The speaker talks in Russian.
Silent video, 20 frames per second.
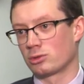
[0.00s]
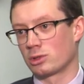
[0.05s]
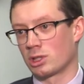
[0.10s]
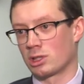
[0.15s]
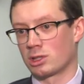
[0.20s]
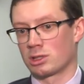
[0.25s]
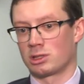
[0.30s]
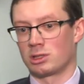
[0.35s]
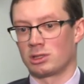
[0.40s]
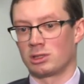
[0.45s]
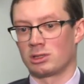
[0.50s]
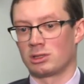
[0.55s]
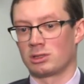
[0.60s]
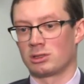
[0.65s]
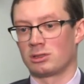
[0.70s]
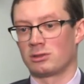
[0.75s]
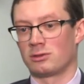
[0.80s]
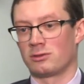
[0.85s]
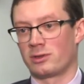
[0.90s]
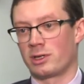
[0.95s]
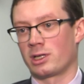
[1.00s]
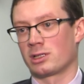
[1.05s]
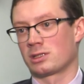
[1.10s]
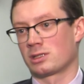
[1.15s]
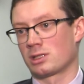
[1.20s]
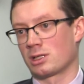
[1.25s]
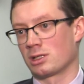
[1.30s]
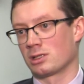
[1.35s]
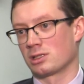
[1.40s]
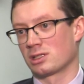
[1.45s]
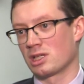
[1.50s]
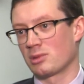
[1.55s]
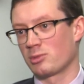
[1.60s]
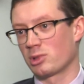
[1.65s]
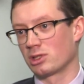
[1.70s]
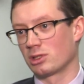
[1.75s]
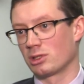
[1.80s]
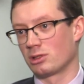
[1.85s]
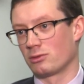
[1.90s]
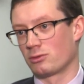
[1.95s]
так и в ряд стран
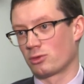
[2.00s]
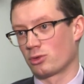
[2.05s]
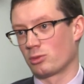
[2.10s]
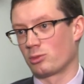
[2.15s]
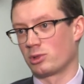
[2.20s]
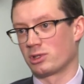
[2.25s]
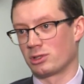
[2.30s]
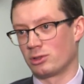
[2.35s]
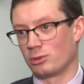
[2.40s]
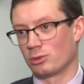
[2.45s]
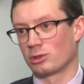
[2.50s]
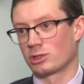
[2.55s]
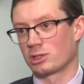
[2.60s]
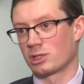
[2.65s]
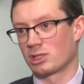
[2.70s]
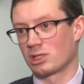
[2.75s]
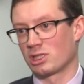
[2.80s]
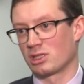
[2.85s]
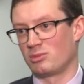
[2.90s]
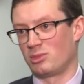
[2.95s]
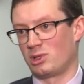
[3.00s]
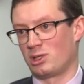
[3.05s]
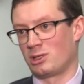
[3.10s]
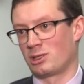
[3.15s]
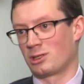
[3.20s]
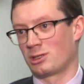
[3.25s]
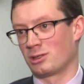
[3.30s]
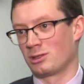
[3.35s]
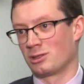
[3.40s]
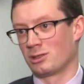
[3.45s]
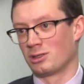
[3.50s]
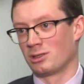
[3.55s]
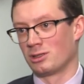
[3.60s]
Западной Европы, Соединенные Штаты Америки.